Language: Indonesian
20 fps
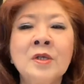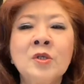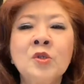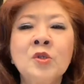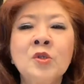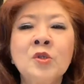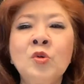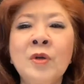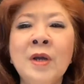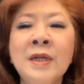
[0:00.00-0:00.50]

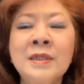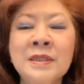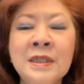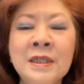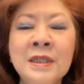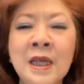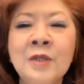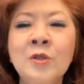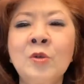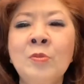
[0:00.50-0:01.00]

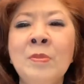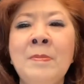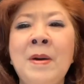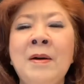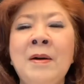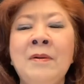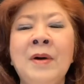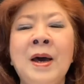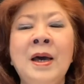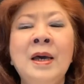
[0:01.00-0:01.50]
Sukacita itu
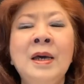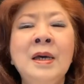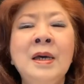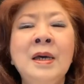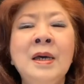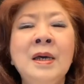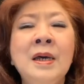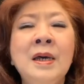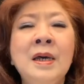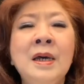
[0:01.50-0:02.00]

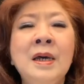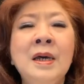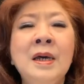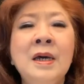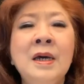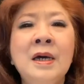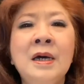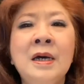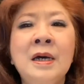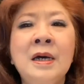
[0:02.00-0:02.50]
membawa
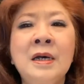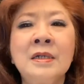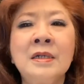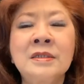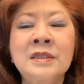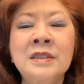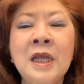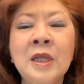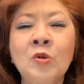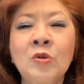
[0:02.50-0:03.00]

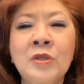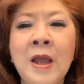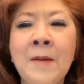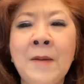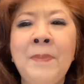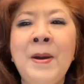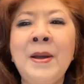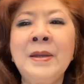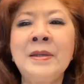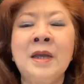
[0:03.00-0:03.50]
uh,
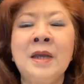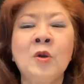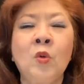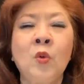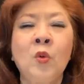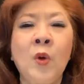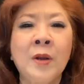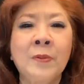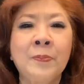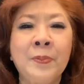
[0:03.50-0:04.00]
satu
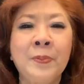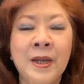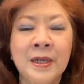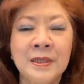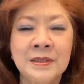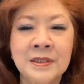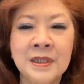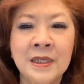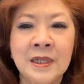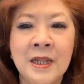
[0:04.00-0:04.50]
dampak yang
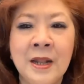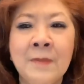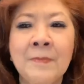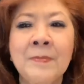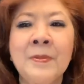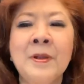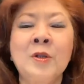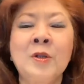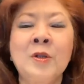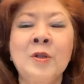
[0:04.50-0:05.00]
luar
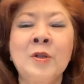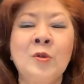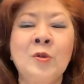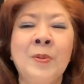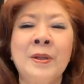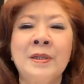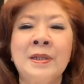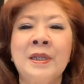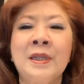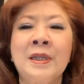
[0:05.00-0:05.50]
biasa dalam
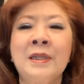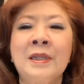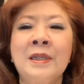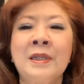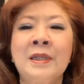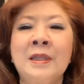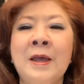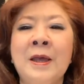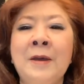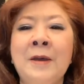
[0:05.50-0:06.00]
kehidupan
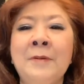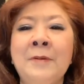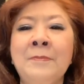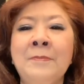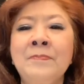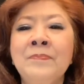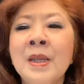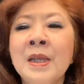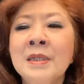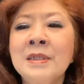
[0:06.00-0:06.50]
kita.
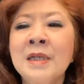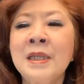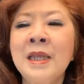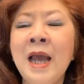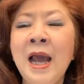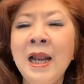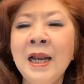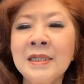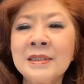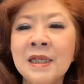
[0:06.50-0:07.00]

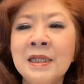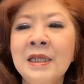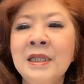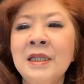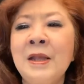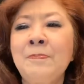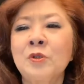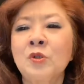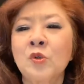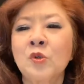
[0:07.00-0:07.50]
Jadi
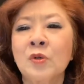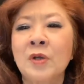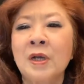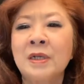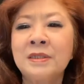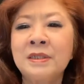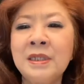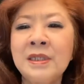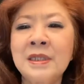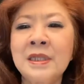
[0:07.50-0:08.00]
alasan
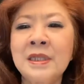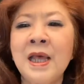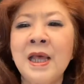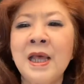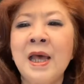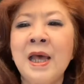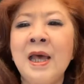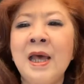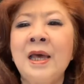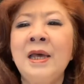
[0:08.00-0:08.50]
kita
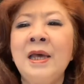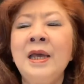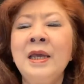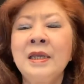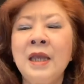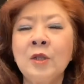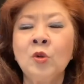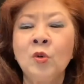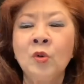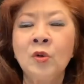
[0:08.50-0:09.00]

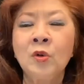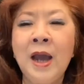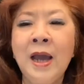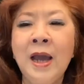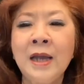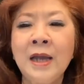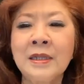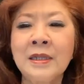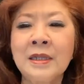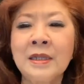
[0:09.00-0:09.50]
bersukacita
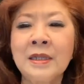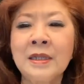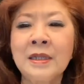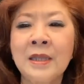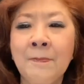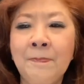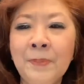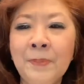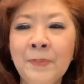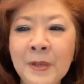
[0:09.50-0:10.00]
yaitu
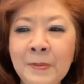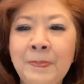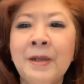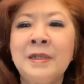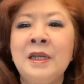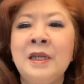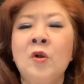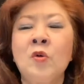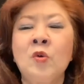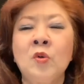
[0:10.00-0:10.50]
ada
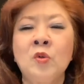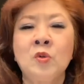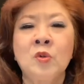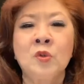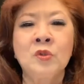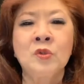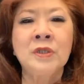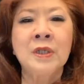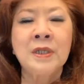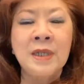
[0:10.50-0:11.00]

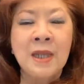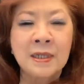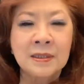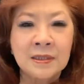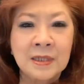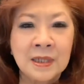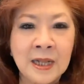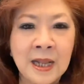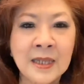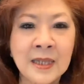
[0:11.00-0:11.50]
pribadi Roh
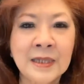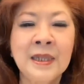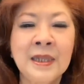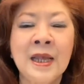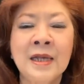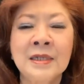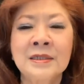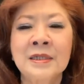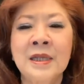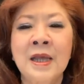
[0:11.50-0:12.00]
Kudus
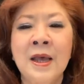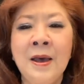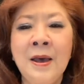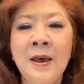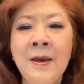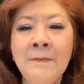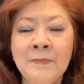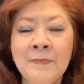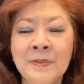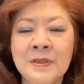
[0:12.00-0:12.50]
yang
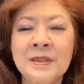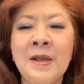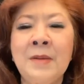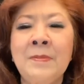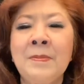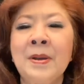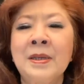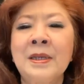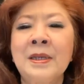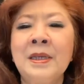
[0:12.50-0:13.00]
senantiasa
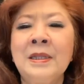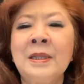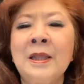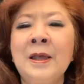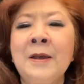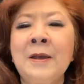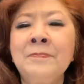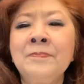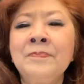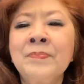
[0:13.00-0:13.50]

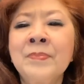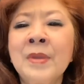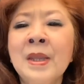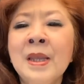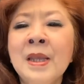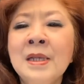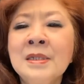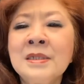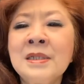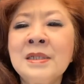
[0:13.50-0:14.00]
bersama
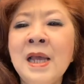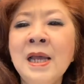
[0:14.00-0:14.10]
kita.